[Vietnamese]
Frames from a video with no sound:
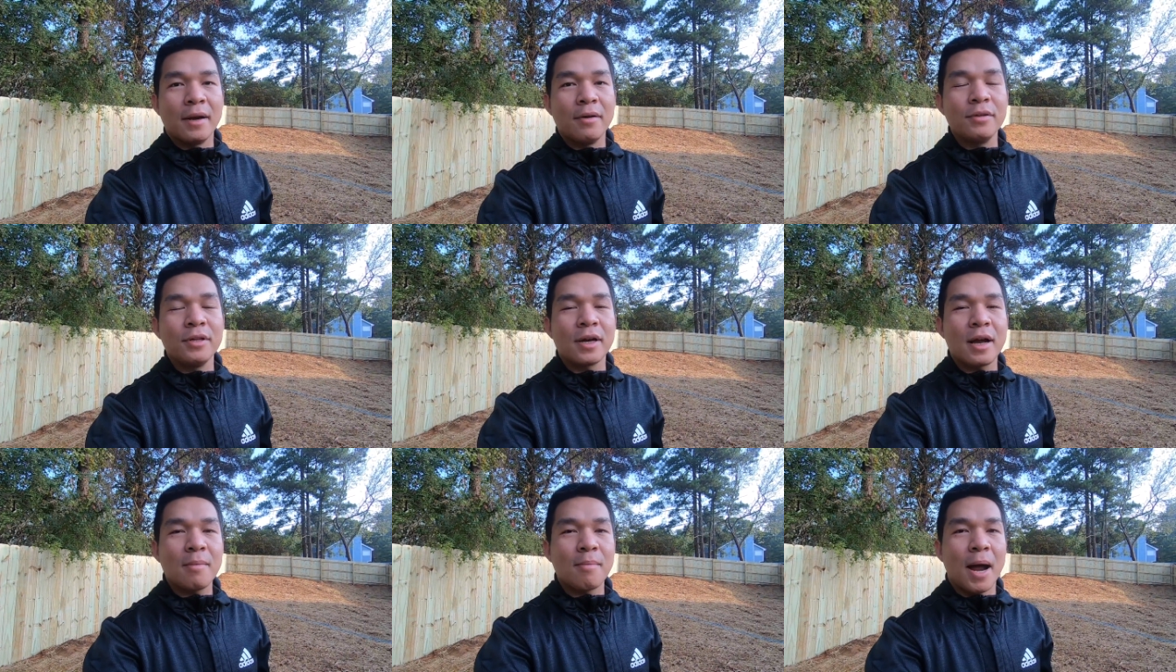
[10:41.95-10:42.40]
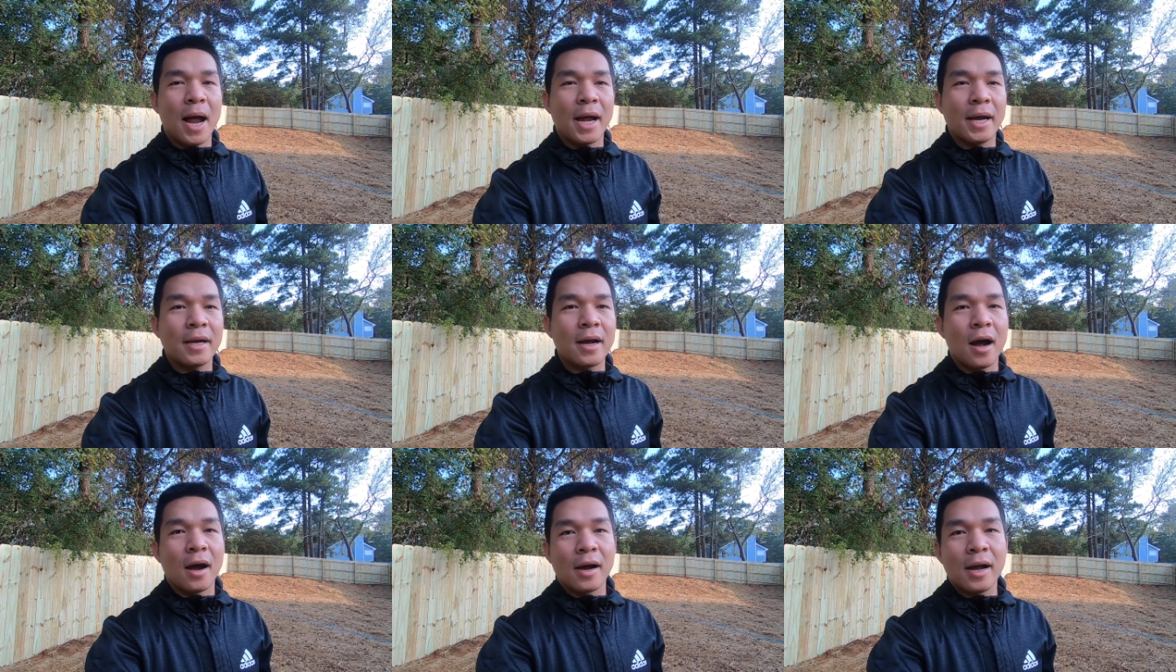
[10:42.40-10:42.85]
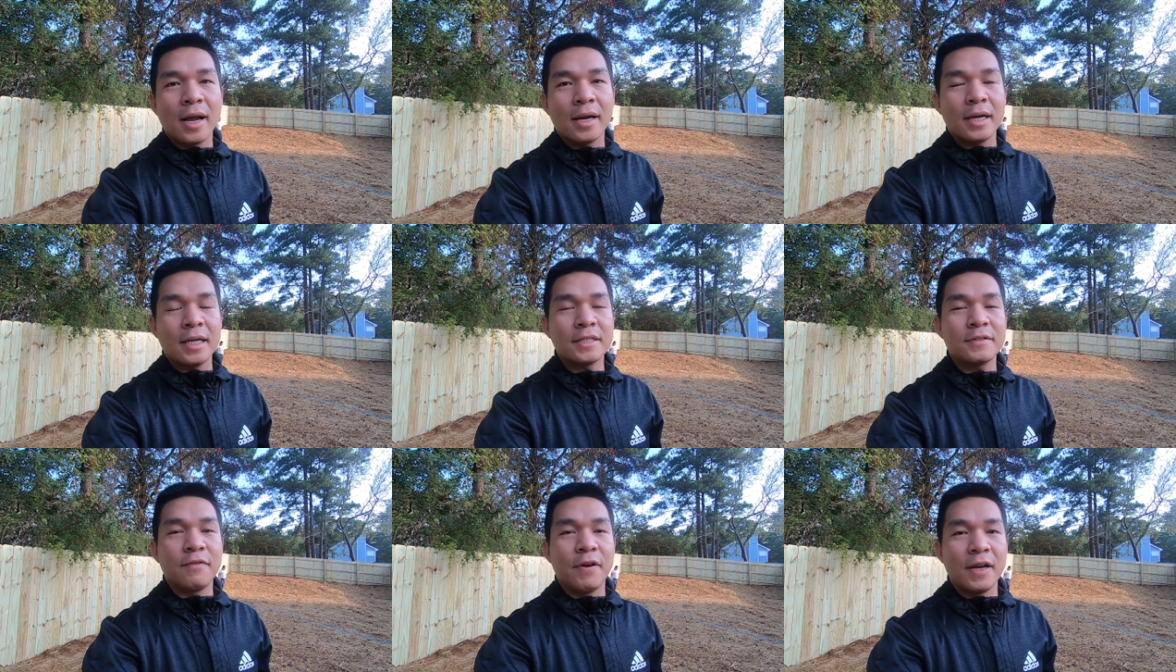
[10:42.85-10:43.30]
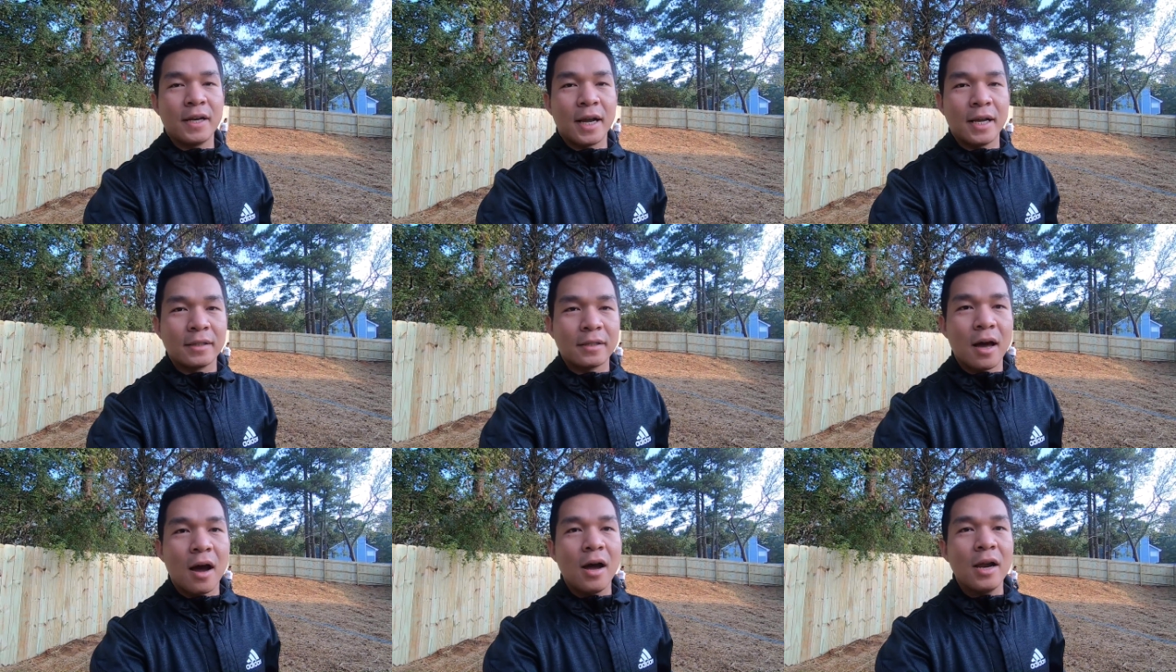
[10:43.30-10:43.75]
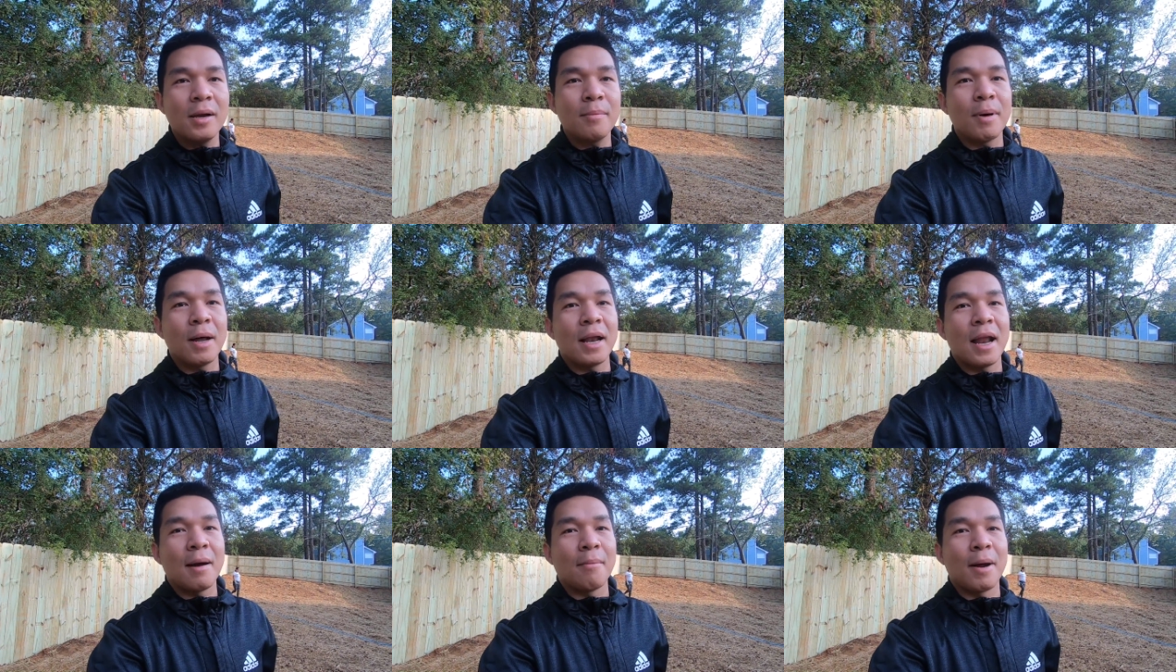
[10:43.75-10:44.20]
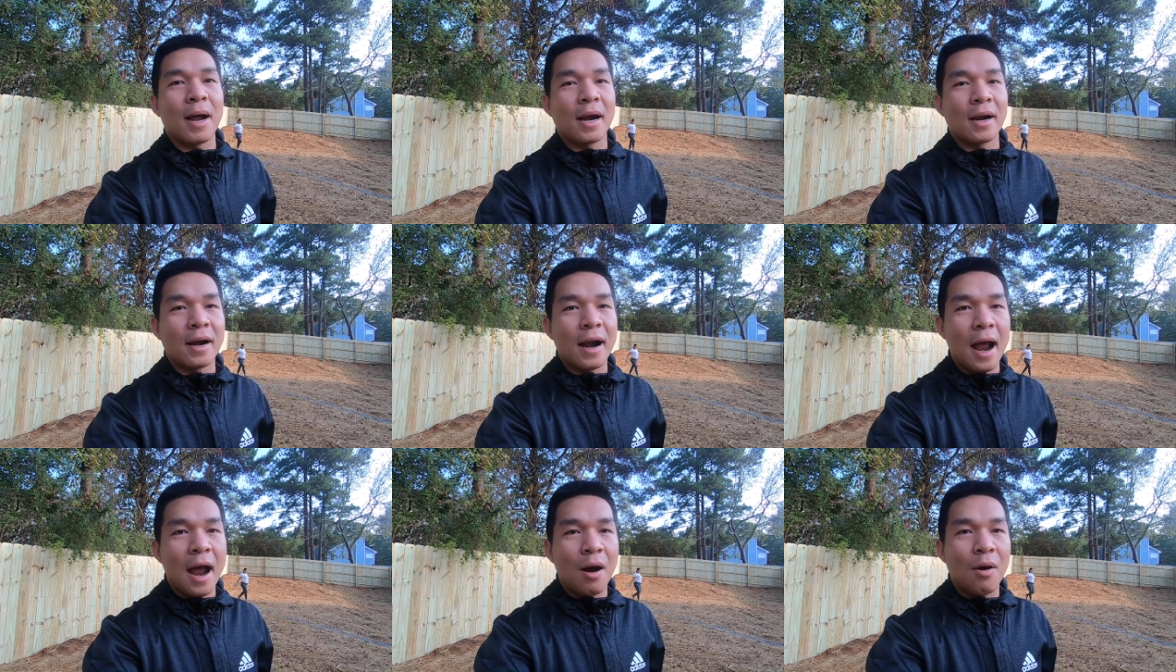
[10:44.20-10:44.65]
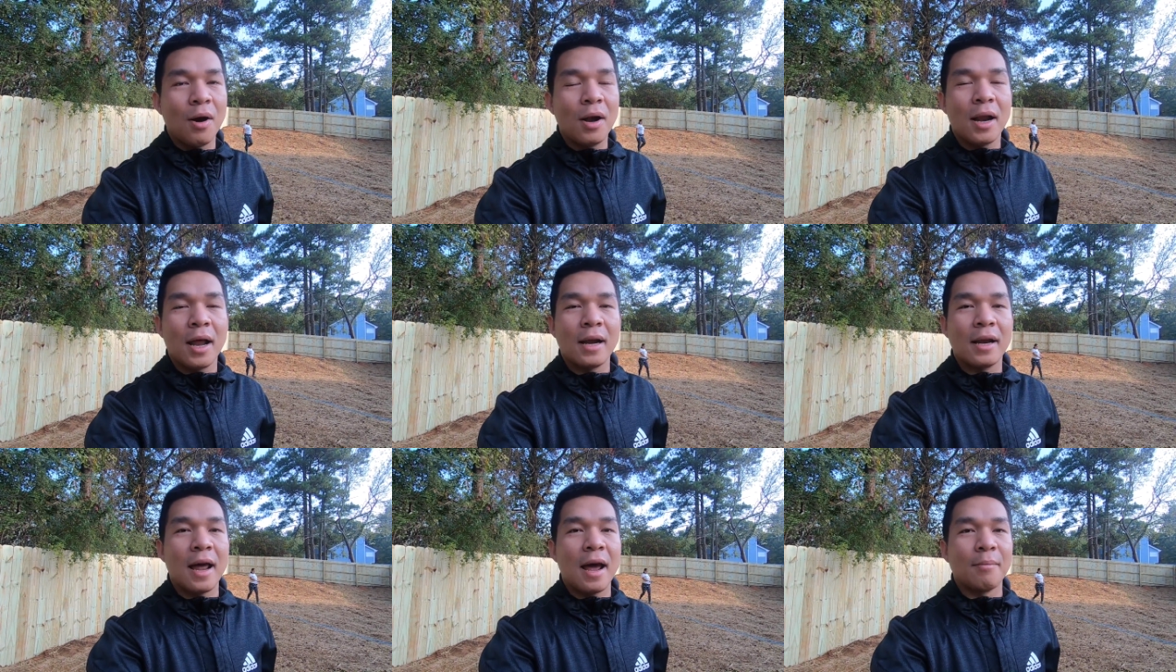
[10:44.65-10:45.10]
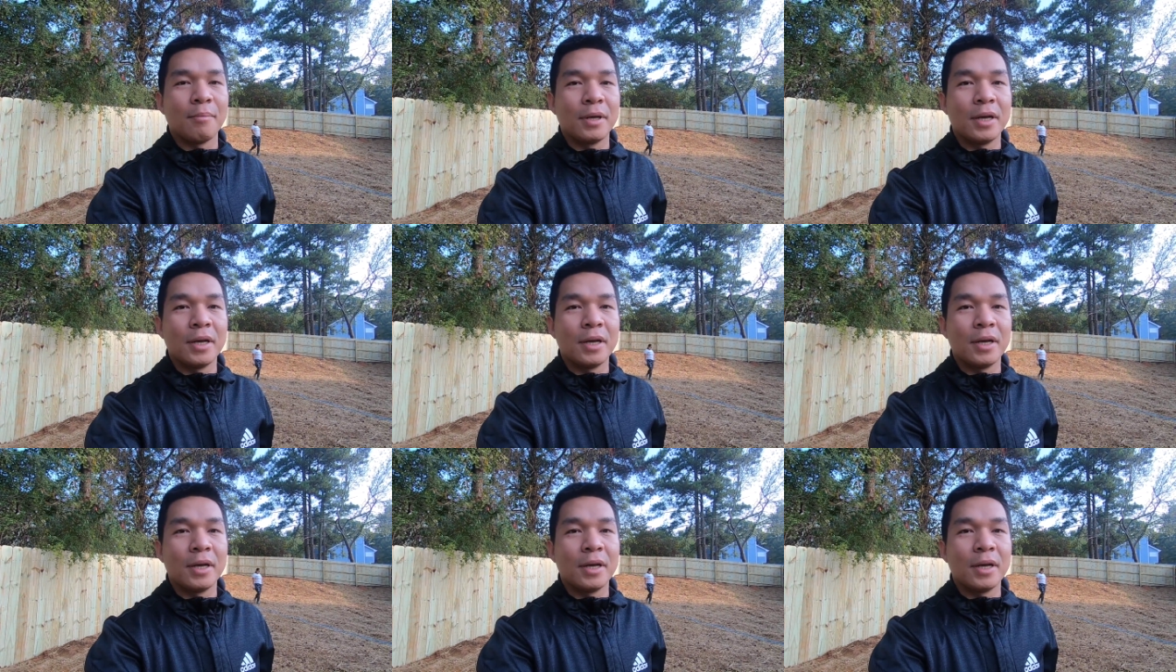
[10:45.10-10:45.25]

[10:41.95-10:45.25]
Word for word: nếu như các bạn cần cái anh Esvin này tới nếu mà làm hàng rào hay là làm